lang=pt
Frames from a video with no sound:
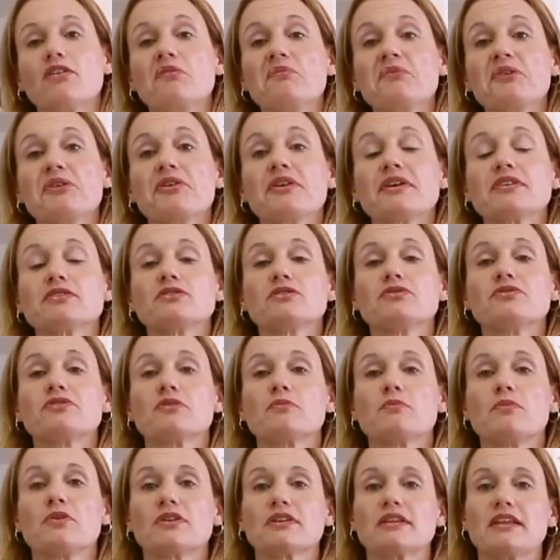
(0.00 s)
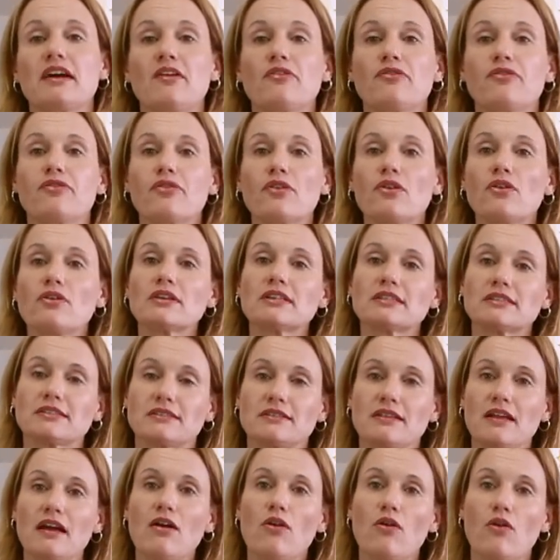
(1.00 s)
como eu resolvi bordar
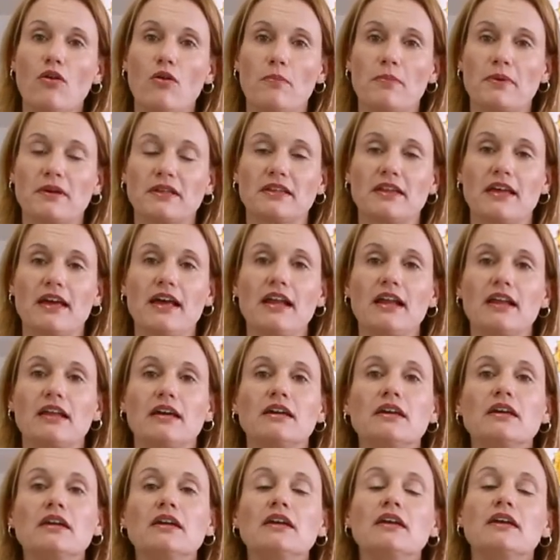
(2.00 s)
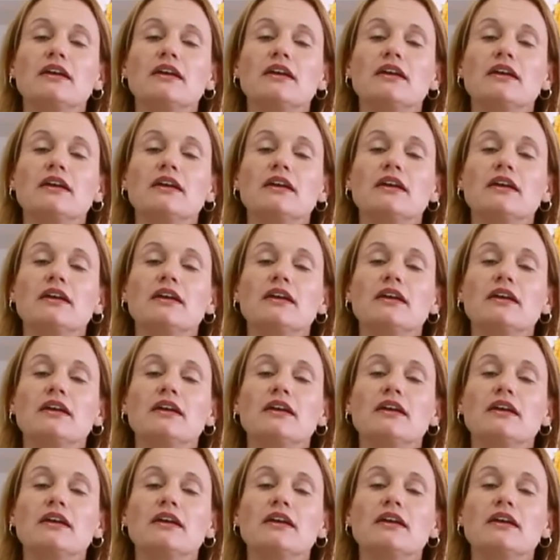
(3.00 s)
flores na roupa dela,